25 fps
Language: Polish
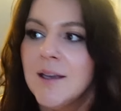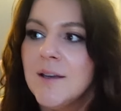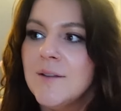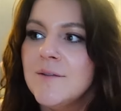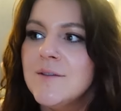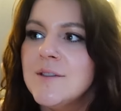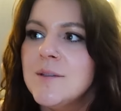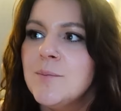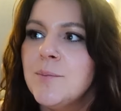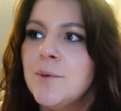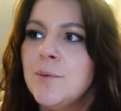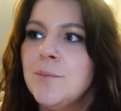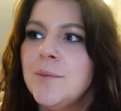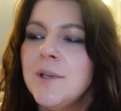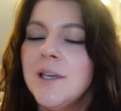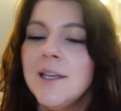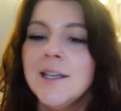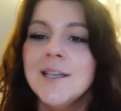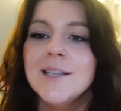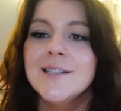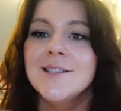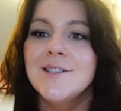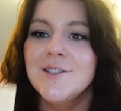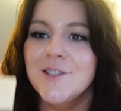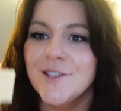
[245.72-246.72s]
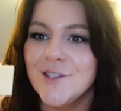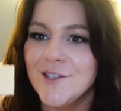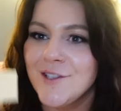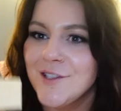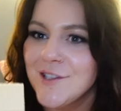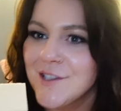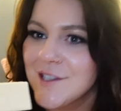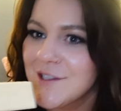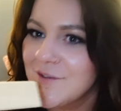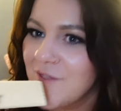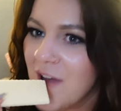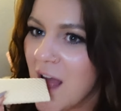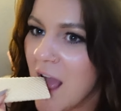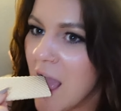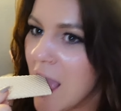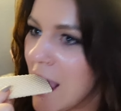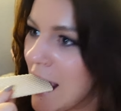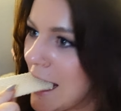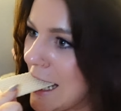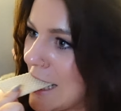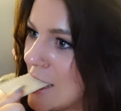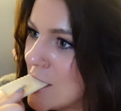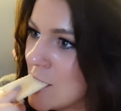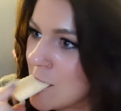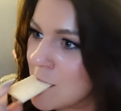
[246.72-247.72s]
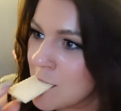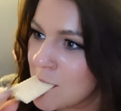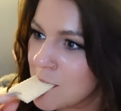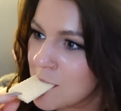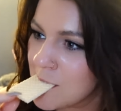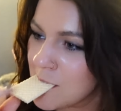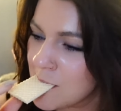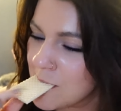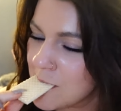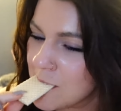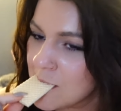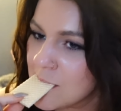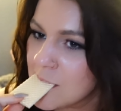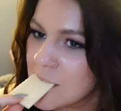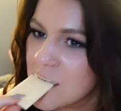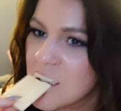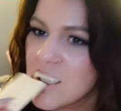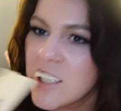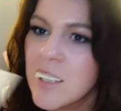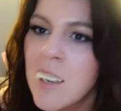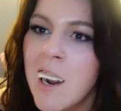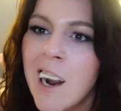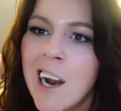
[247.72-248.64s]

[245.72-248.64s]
wspomnienia z dzieciństwa mm.